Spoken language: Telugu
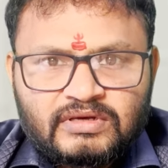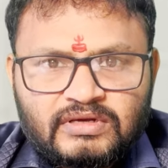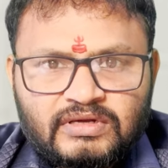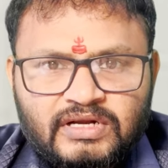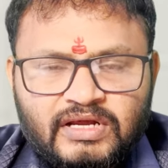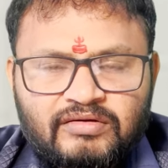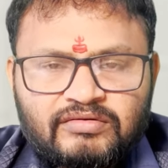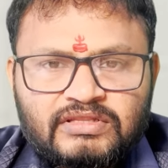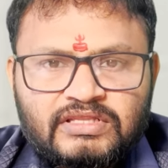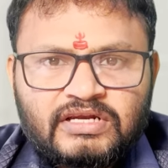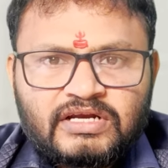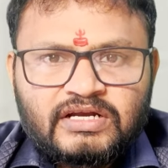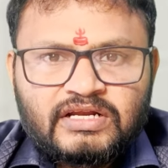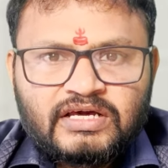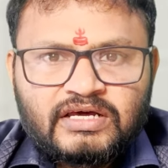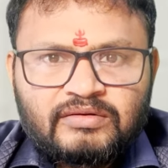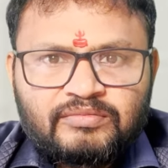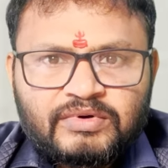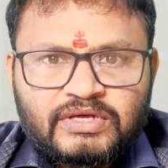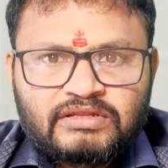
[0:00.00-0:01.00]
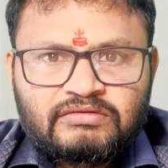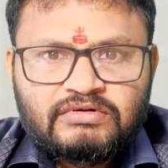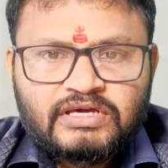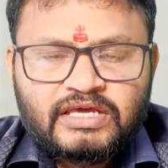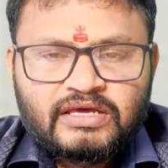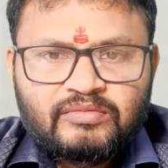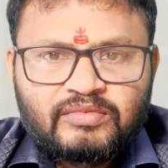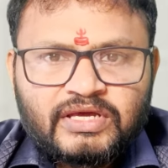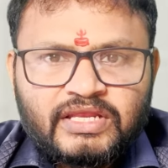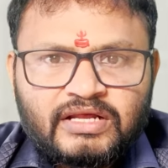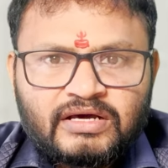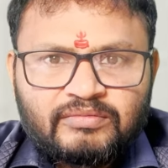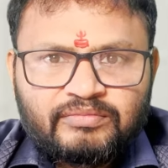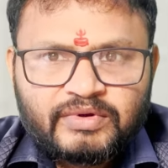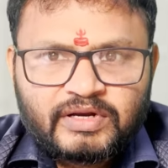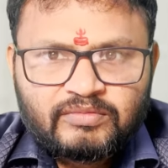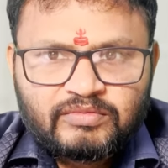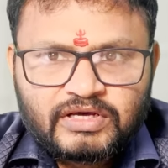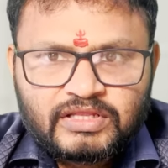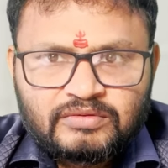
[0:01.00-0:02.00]
రావంత్ రెడ్డి గారి పదవికి ఏమైనా
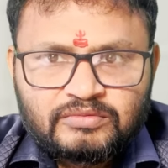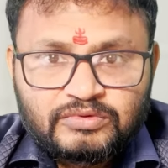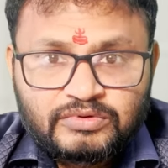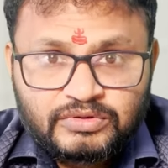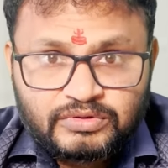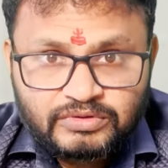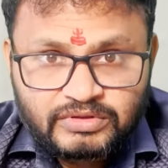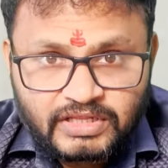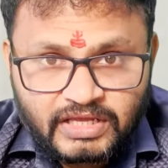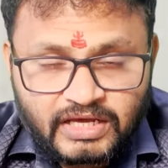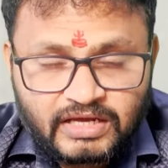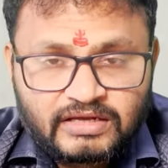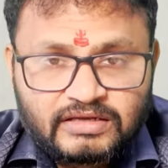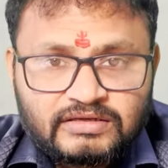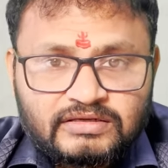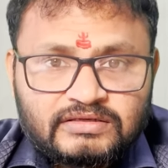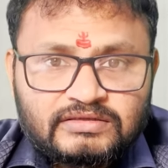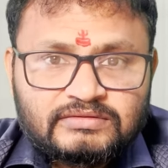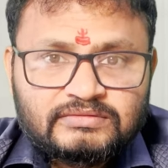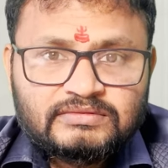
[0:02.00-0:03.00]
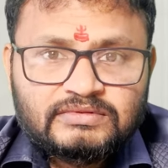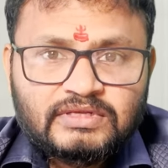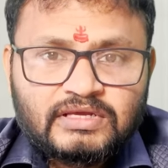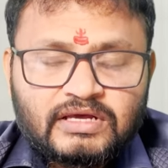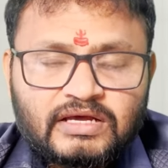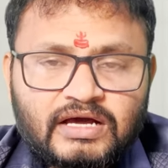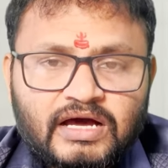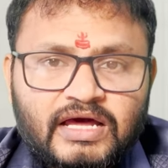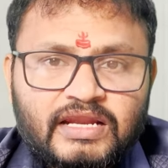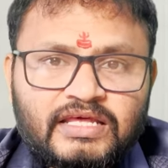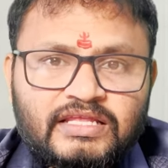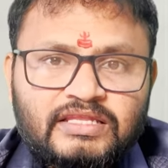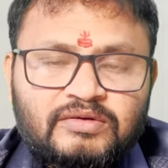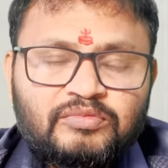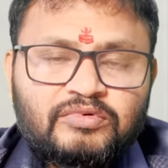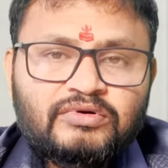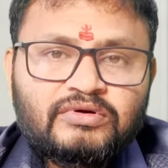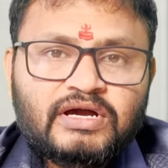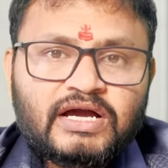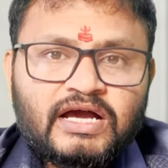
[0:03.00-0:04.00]
ప్రమాదం ఉంటుందా అనేది
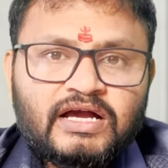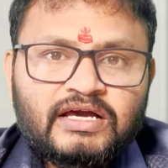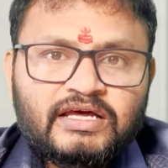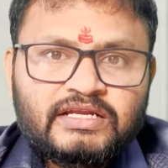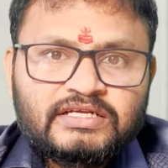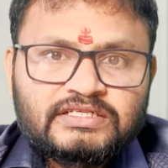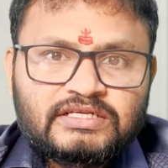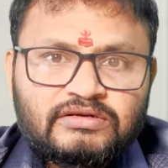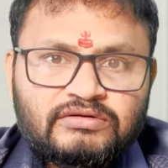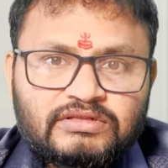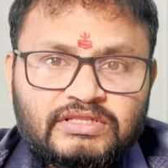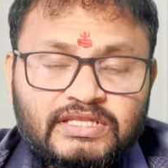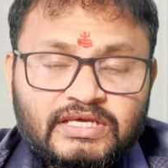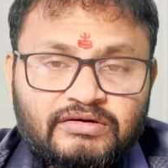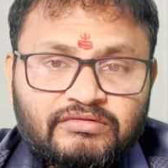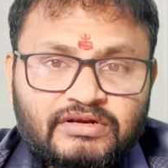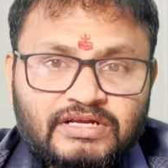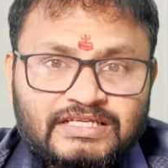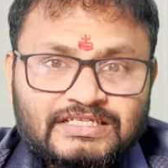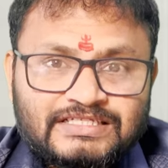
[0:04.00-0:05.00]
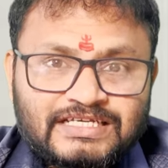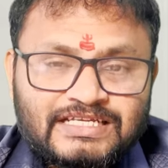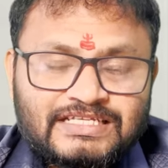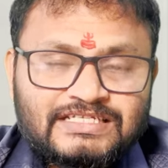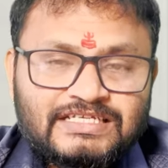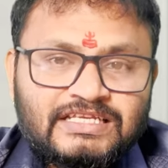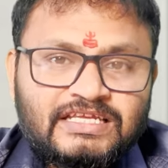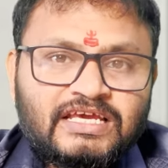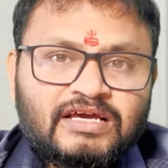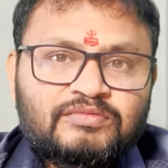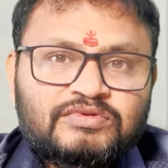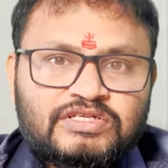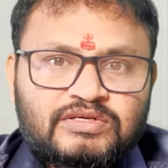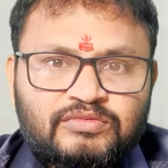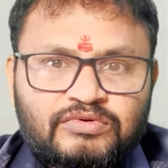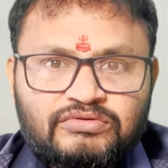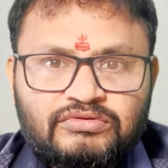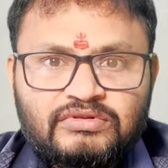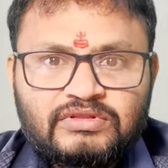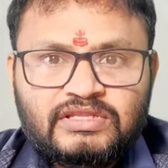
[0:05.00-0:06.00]
ఇప్పుడు కాంగ్రెస్లో తీవ్ర
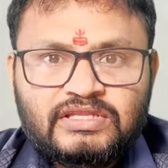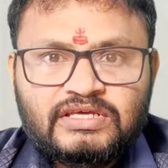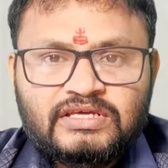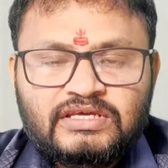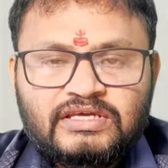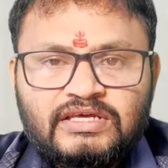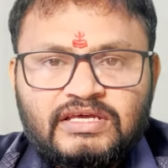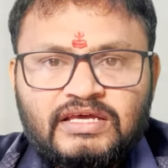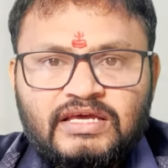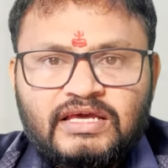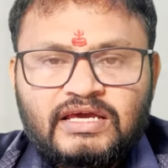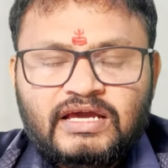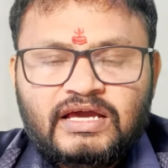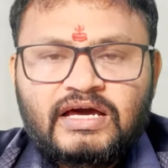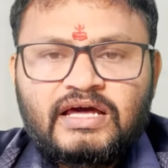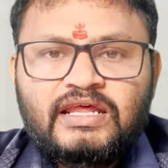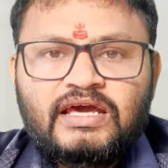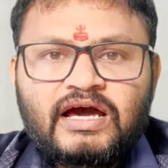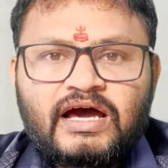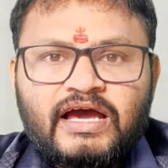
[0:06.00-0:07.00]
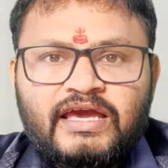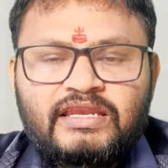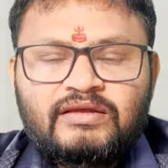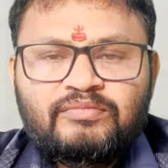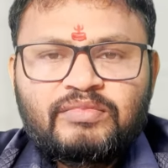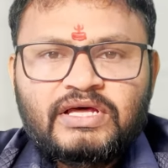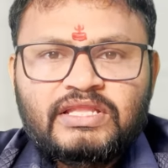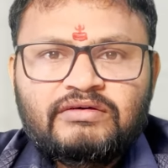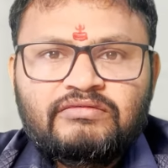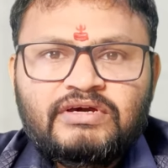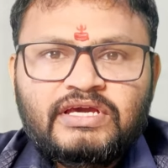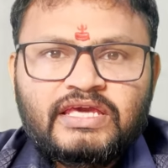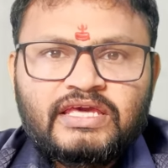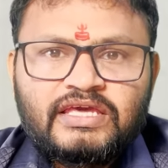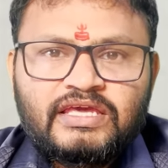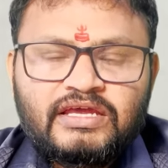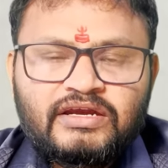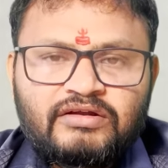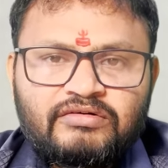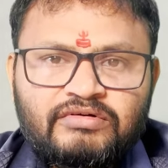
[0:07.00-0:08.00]
చర్చనీయాంశమవుతుంది కానీ ఆయన పదవికి
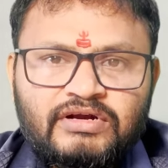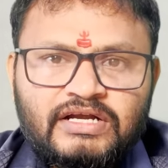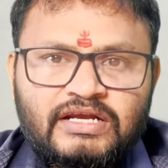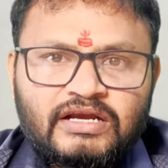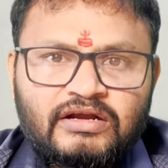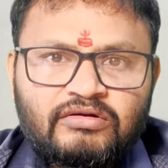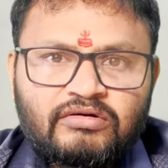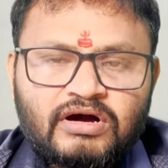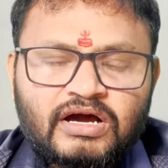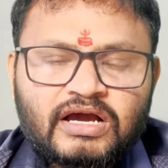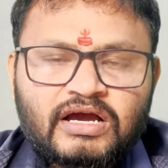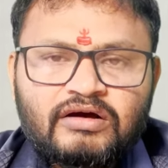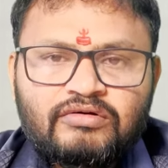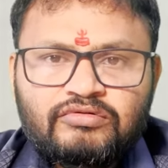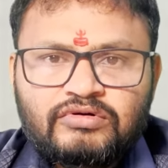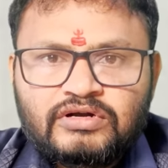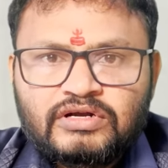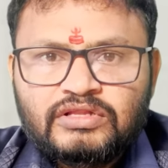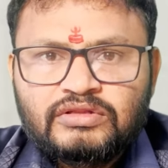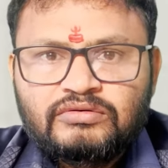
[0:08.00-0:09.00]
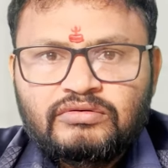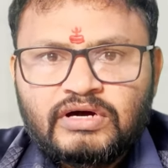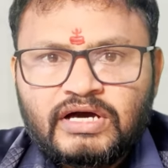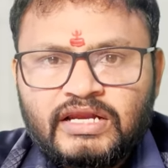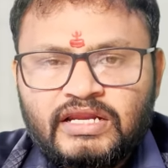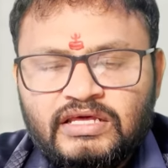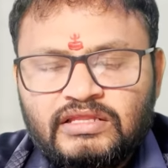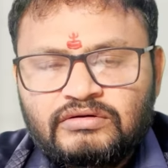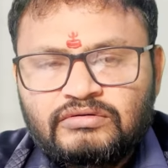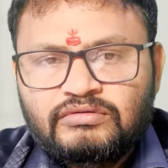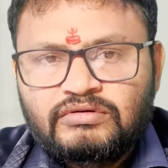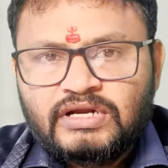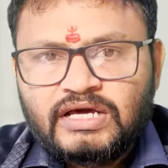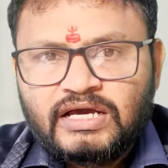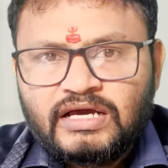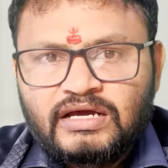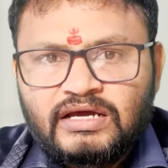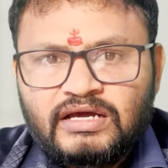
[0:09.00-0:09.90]
ఎటువంటి డోకా ఉండదు అనేది కూడా